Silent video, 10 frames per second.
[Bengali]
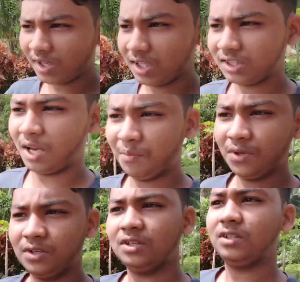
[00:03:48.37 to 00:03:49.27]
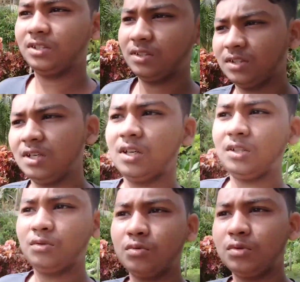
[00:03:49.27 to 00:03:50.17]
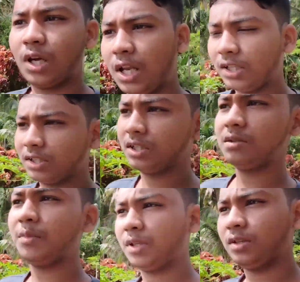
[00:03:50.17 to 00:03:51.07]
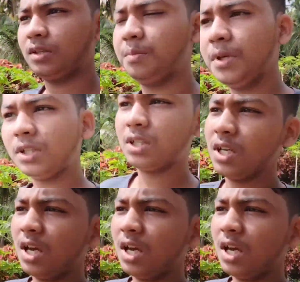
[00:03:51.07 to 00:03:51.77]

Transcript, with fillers: আর সামনে চুনু চালাচ্ছে মানে দীপেশ